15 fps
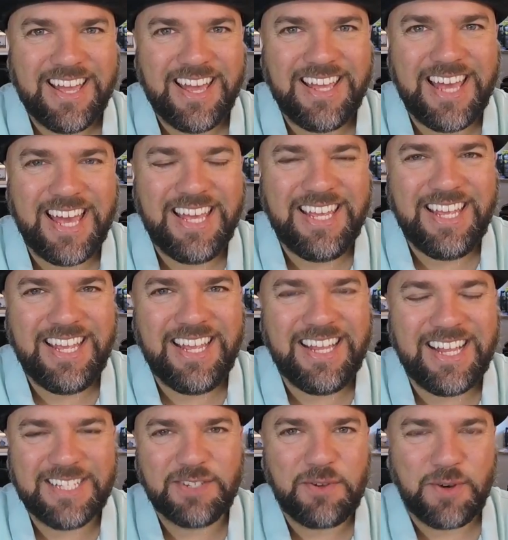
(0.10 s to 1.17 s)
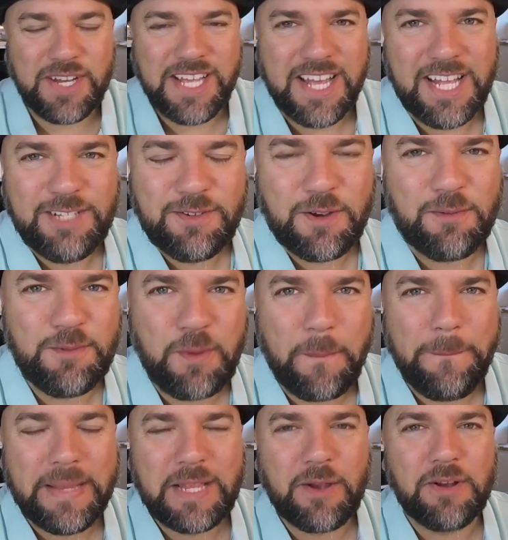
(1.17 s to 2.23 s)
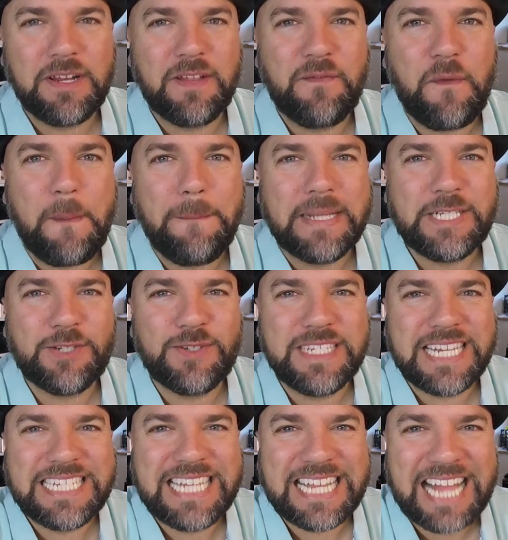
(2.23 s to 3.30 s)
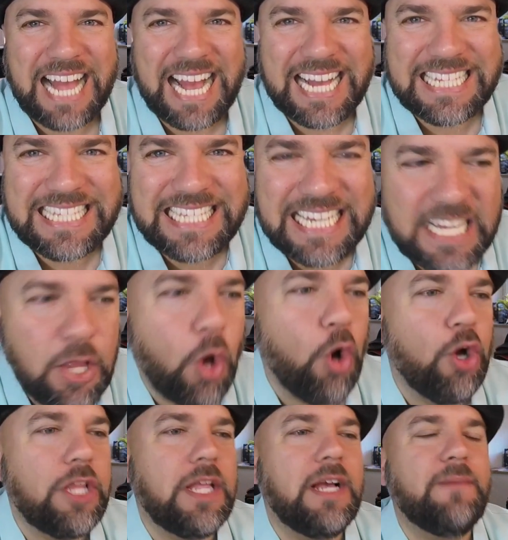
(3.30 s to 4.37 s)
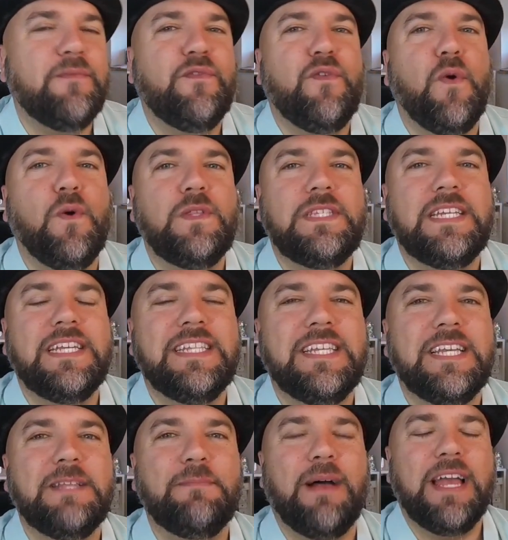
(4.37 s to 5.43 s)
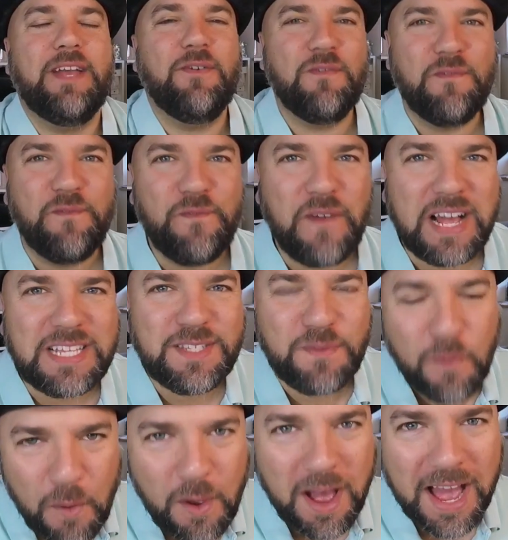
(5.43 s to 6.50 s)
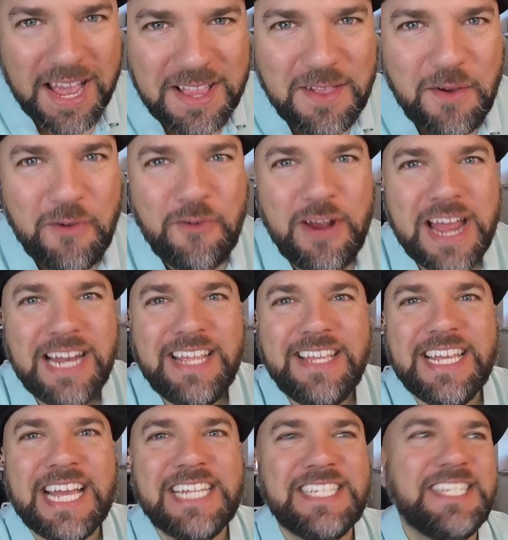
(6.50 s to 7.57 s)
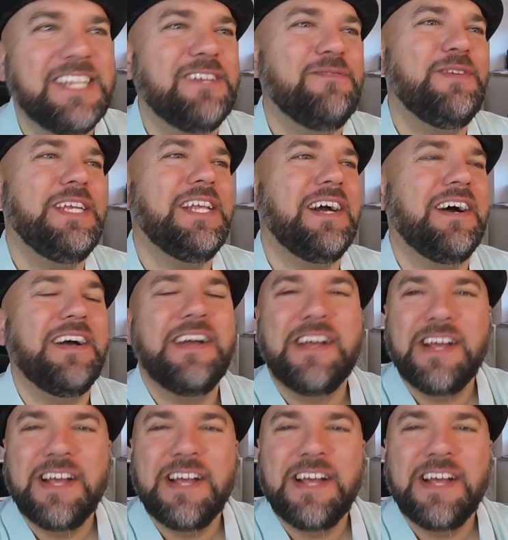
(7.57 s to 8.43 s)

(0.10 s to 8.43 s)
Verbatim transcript: Hey, hey, Dennis Moria, herzlich willkommen zu Bitcoin Inform Manchur 618. Heute am 14. Mai und was für eine Rallye gestern wieder.